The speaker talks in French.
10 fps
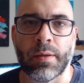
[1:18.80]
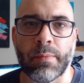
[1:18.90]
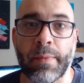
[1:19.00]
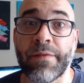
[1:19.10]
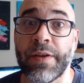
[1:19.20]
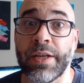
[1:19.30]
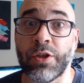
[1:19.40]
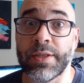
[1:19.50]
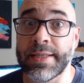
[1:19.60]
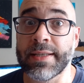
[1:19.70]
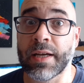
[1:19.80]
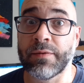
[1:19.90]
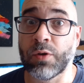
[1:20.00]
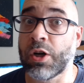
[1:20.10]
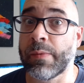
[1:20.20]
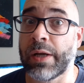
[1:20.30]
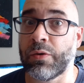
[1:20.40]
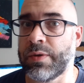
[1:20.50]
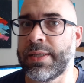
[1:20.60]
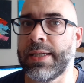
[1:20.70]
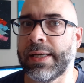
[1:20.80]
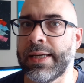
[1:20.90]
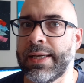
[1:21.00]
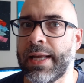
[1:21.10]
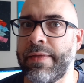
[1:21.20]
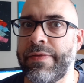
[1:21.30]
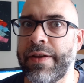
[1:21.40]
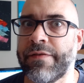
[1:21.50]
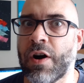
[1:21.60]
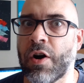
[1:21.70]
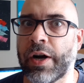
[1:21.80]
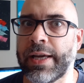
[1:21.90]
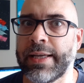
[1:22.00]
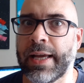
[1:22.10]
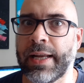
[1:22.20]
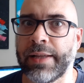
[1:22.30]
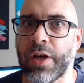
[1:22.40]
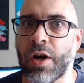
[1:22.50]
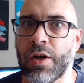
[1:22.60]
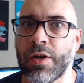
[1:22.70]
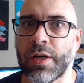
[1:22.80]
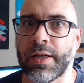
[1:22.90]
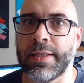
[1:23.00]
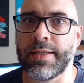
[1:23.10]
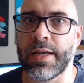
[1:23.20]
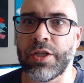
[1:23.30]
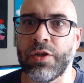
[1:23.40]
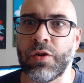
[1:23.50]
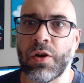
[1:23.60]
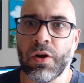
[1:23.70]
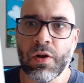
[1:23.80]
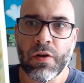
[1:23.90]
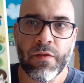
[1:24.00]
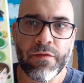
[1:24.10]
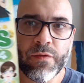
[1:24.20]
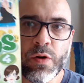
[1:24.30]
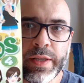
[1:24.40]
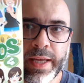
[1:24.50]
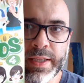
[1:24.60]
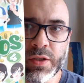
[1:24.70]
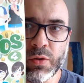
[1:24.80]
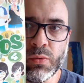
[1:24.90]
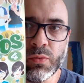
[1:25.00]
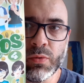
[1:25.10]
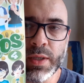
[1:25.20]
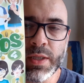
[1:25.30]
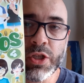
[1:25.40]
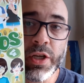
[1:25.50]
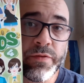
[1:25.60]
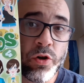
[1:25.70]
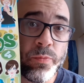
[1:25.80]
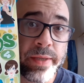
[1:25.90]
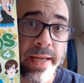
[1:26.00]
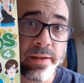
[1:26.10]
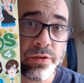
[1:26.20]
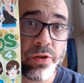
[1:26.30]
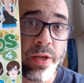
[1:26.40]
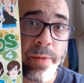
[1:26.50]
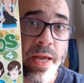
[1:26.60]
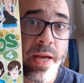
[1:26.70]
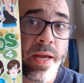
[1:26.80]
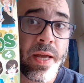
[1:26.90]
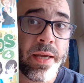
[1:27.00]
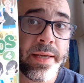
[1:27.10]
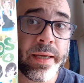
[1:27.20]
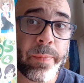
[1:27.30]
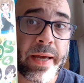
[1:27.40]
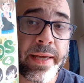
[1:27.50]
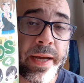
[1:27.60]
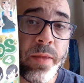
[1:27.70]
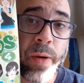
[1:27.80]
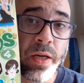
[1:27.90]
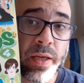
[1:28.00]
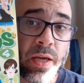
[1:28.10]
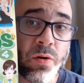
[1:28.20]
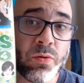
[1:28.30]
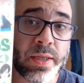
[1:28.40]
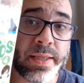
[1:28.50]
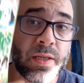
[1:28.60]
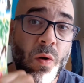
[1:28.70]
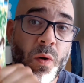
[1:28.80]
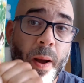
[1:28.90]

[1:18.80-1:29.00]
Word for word: Ma fille de 10 ans vous recommande une série qu'elle dévore et qu'elle adore. Il s'agit de Full Texto. Ici, j'ai le volume 4 entre les mains, écrit par Karine Paquin aux éditions